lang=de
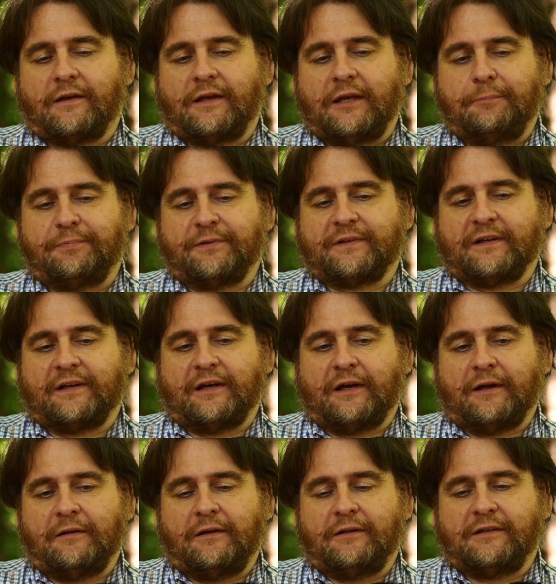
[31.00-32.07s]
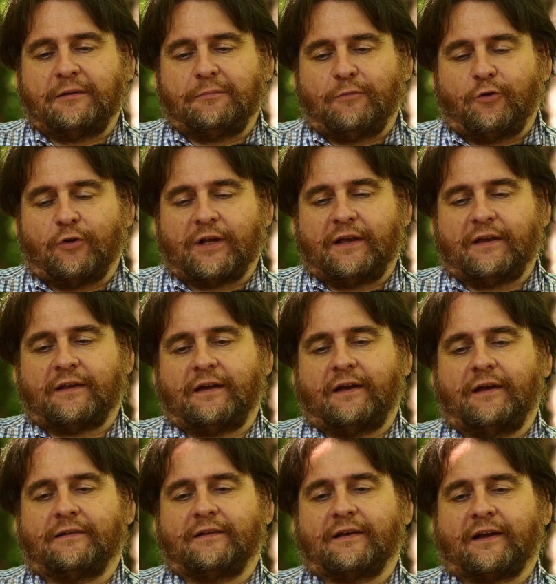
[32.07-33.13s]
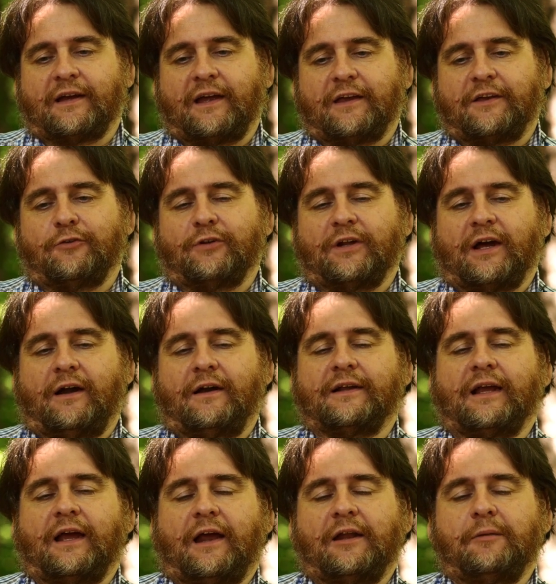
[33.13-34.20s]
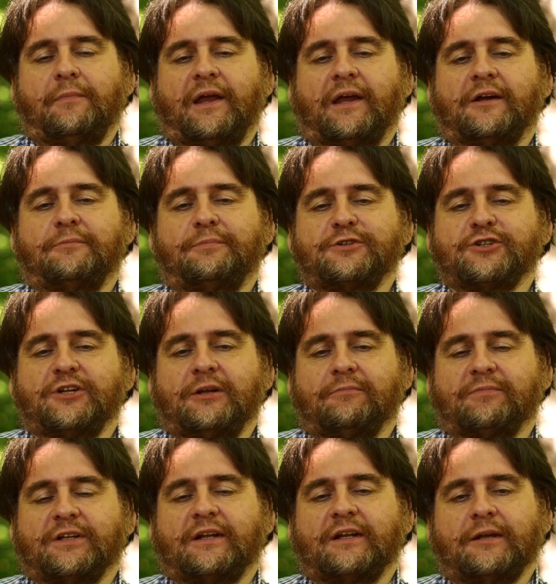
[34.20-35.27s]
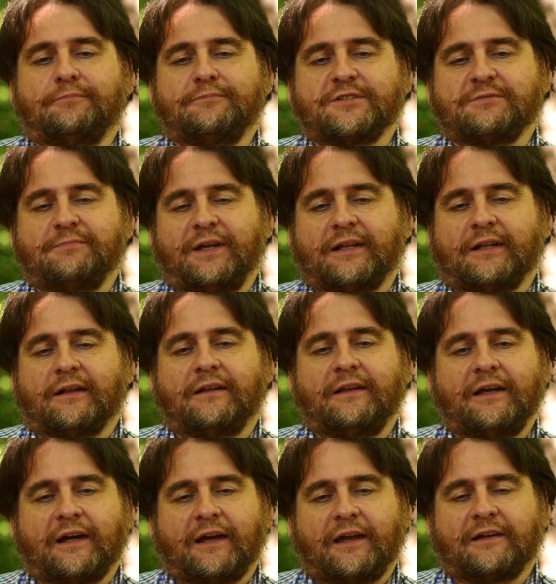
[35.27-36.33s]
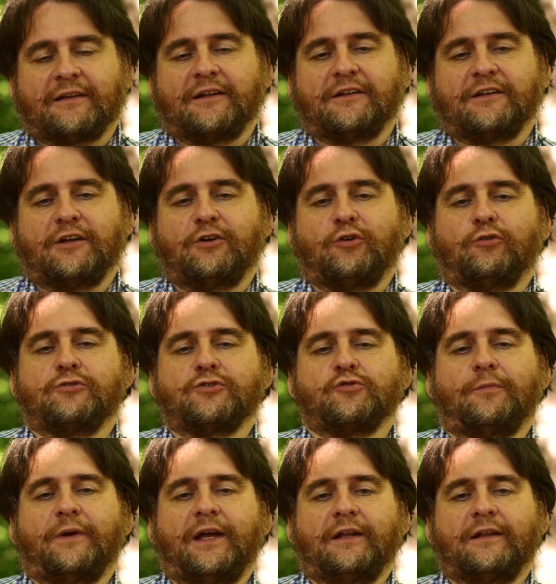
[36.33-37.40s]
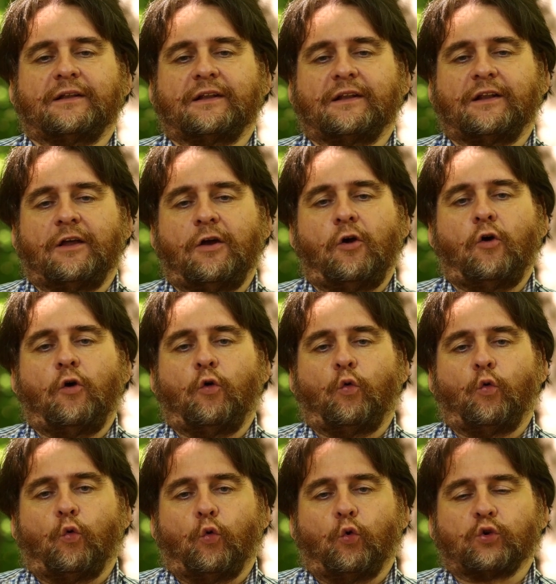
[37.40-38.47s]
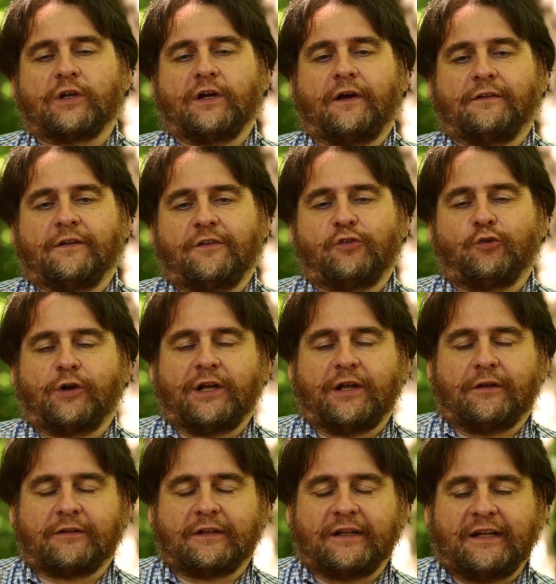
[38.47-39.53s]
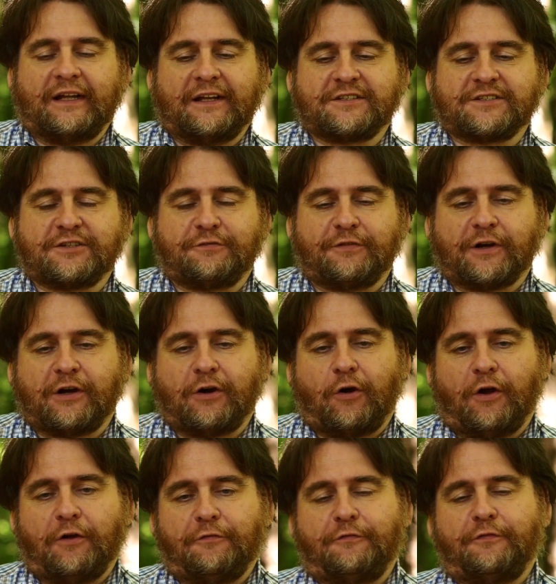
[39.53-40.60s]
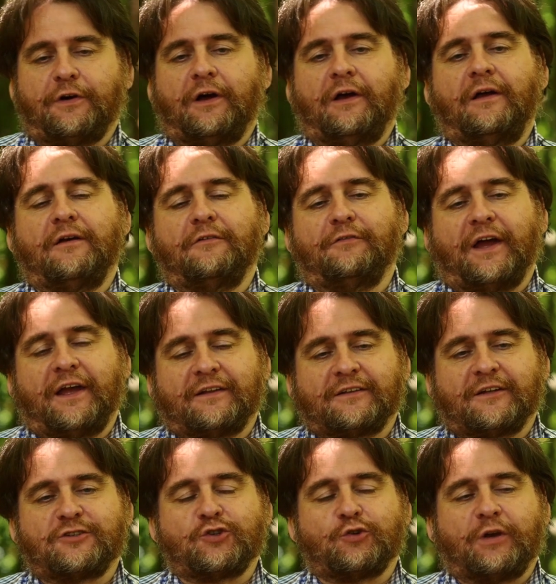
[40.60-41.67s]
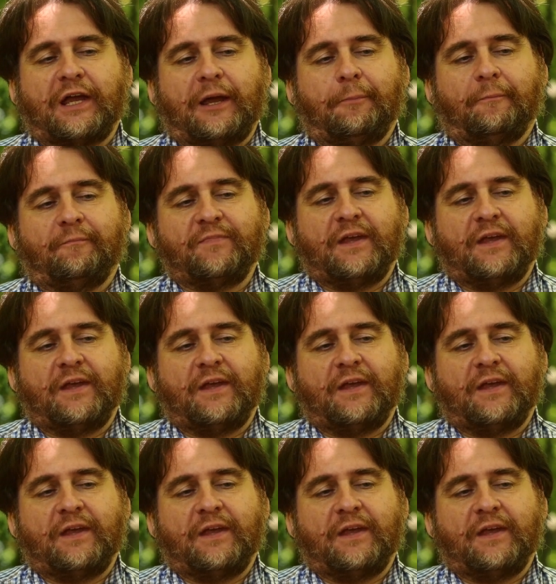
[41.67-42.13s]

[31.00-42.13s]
gibt äh, die Möglichkeit, regional kleine Mengen bestimmter Lebensmittel direkt an den Konsumenten oder an den sogenannten Letztverkäufer weiterzugeben.